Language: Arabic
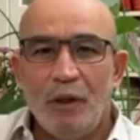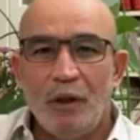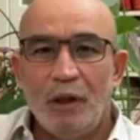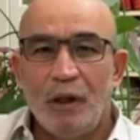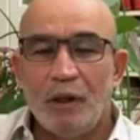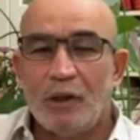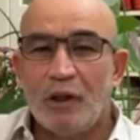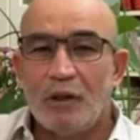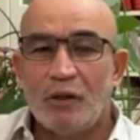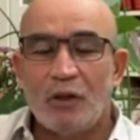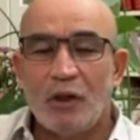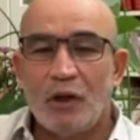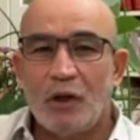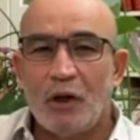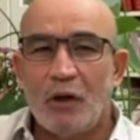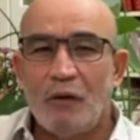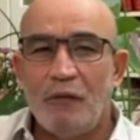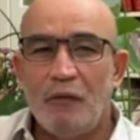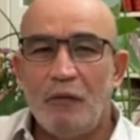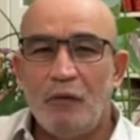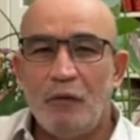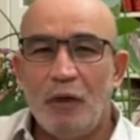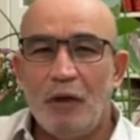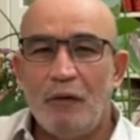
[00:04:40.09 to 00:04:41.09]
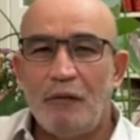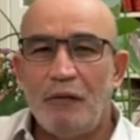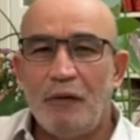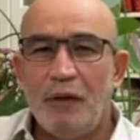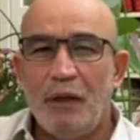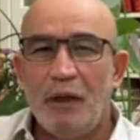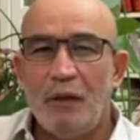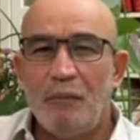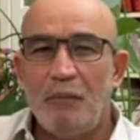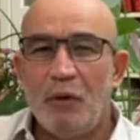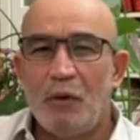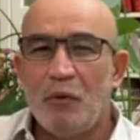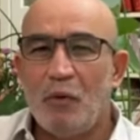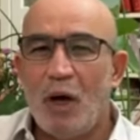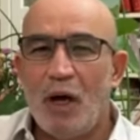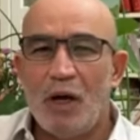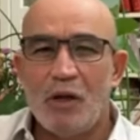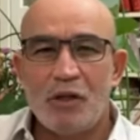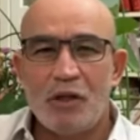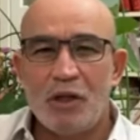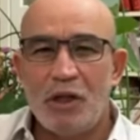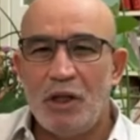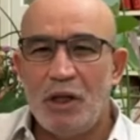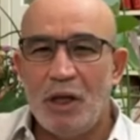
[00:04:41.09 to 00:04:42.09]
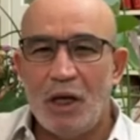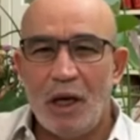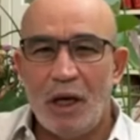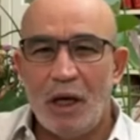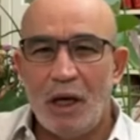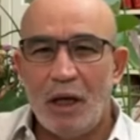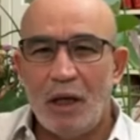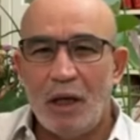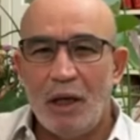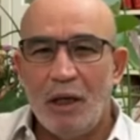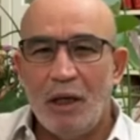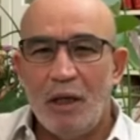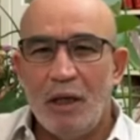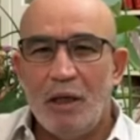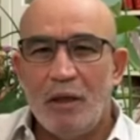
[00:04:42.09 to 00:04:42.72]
يتصرفون فيه بوحشية